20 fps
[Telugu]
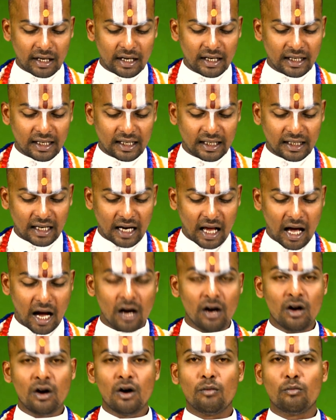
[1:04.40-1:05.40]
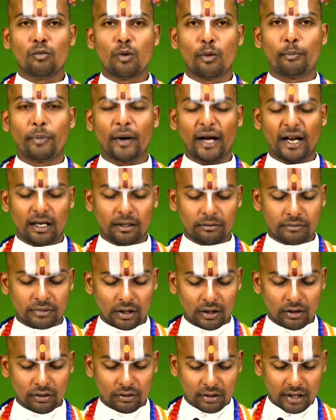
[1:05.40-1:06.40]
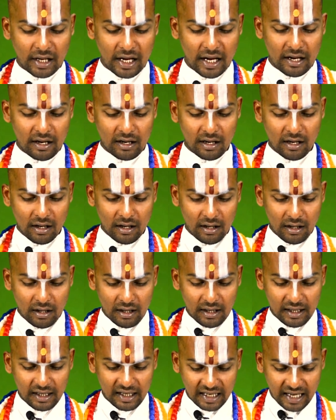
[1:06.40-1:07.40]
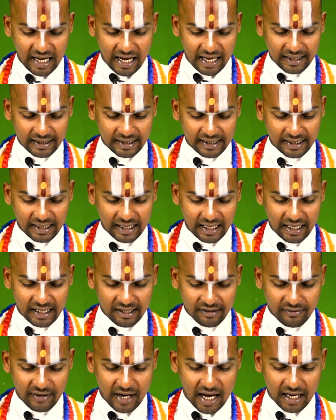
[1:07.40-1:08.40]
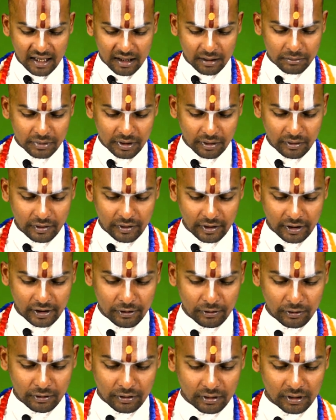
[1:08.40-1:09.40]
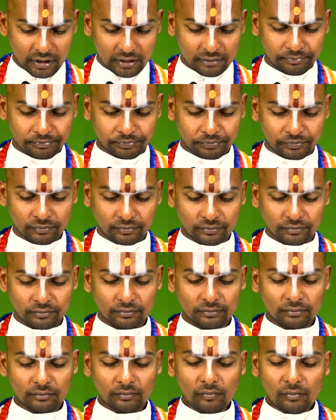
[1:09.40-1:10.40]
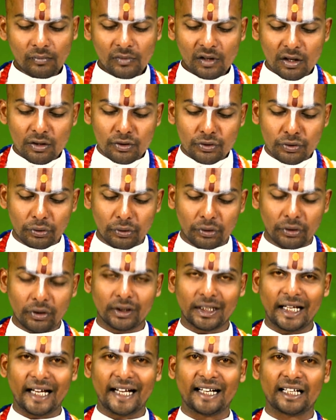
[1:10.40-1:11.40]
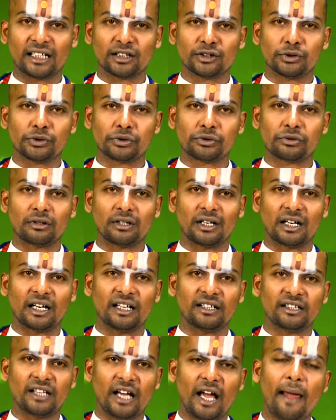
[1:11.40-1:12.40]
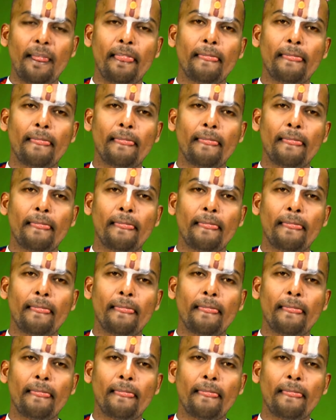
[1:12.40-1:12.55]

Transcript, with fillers: రెండు గంటల ముప్పై నిమిషం నుండి నాలుగు గంటల ఇరవై ఆరు నిమిషాల వరకు ఉంటుంది సూర్యోదయం కనుక చూసుకున్నట్లయితే